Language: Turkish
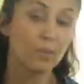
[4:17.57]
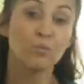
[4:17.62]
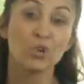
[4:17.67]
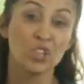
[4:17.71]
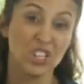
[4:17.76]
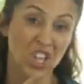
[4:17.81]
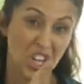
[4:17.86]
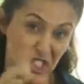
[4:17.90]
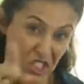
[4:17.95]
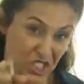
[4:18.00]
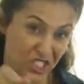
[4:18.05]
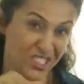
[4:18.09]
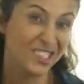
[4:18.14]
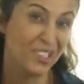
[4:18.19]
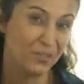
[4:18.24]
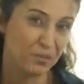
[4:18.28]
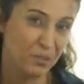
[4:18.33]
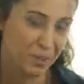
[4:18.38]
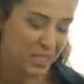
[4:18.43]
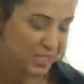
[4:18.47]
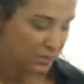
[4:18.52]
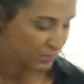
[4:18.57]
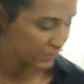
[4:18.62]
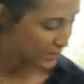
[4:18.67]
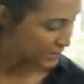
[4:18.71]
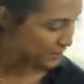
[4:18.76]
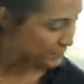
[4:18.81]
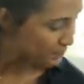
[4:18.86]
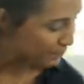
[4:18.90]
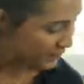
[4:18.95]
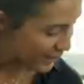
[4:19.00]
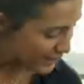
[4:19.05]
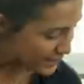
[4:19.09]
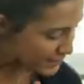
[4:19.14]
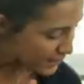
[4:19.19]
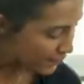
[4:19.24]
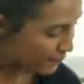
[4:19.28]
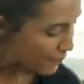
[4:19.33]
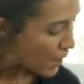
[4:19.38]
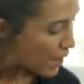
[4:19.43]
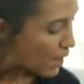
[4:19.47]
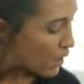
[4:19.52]
Bu arada aşırı lafı benimdir.
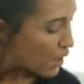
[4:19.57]
Neyse.